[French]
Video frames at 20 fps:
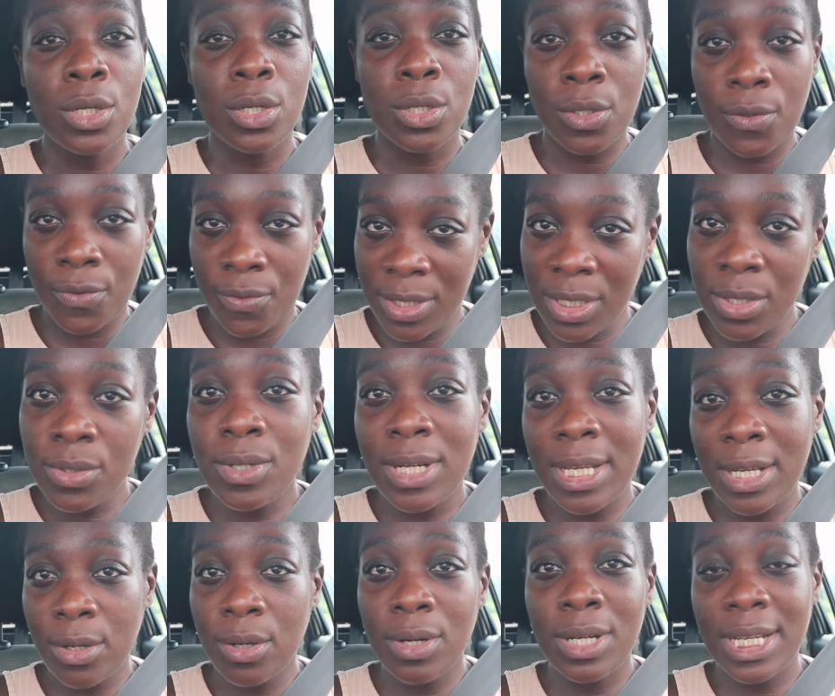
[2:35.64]
revenir de
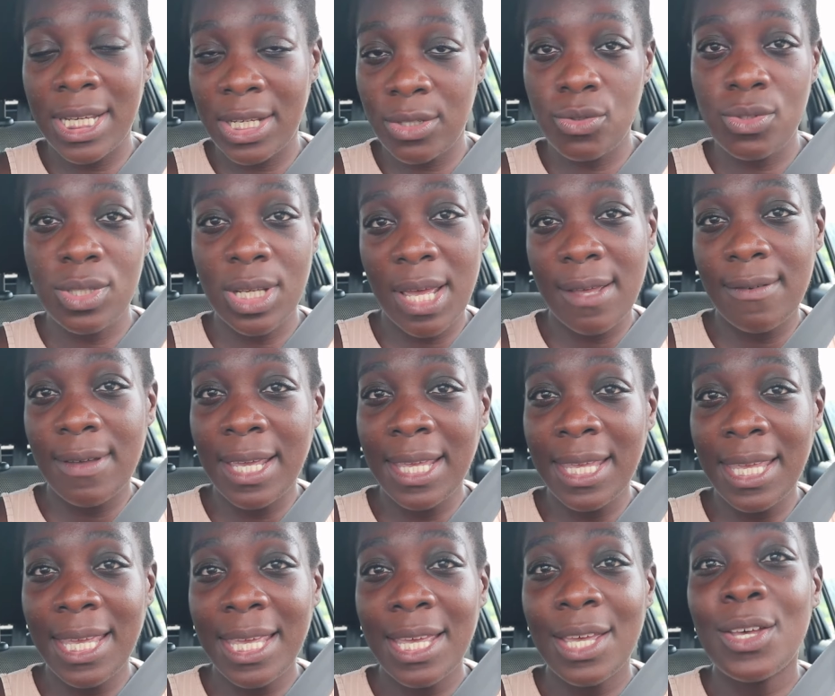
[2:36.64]
l'école et du
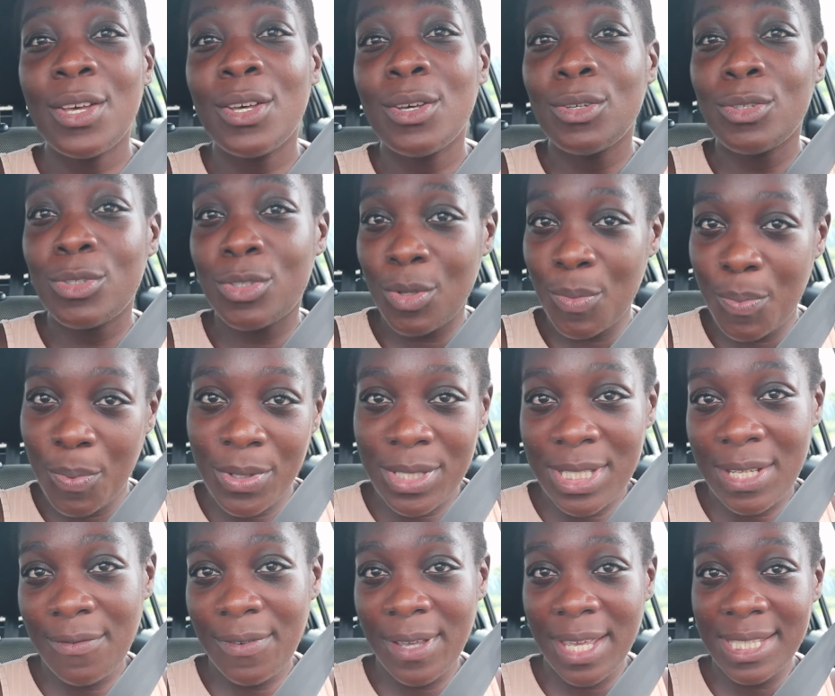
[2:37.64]
travail, se
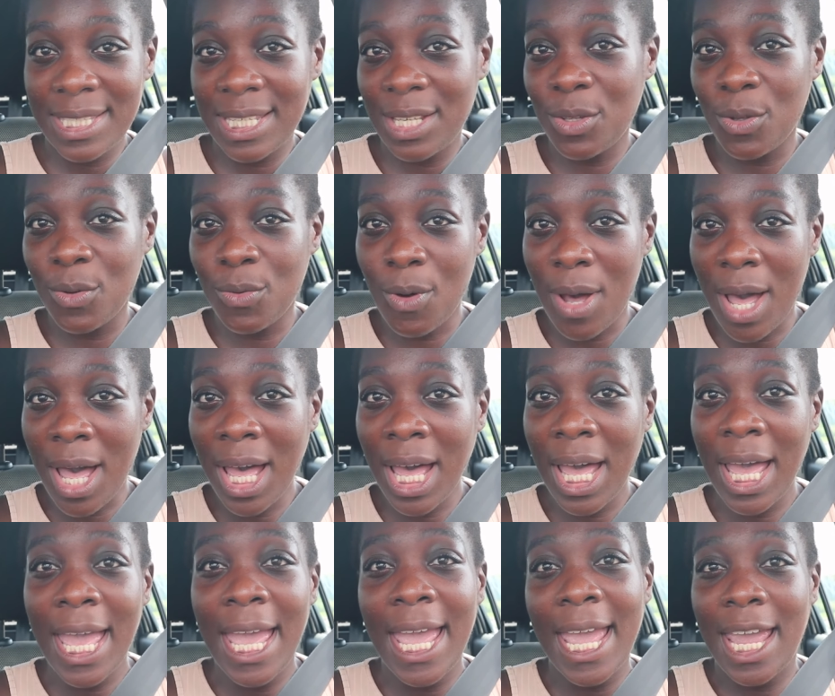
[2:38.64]
poser, faire ses
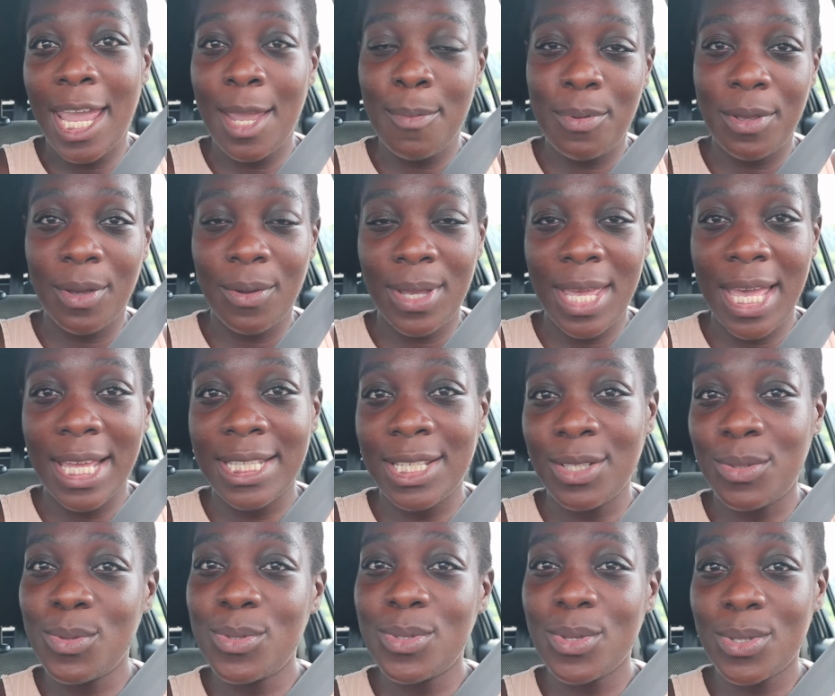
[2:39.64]
devoirs, et puis
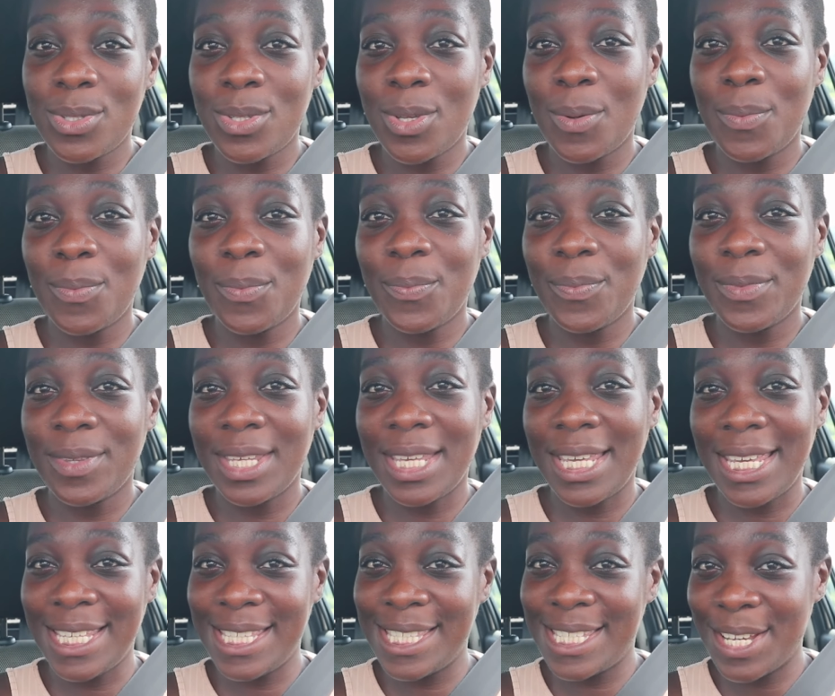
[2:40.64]
regarder tous ensemble
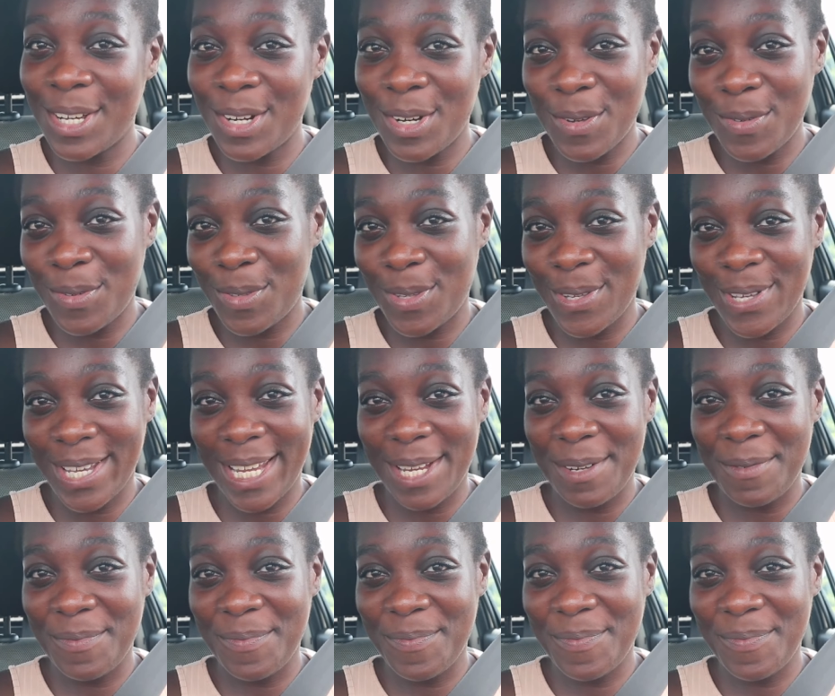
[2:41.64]
India Love Story.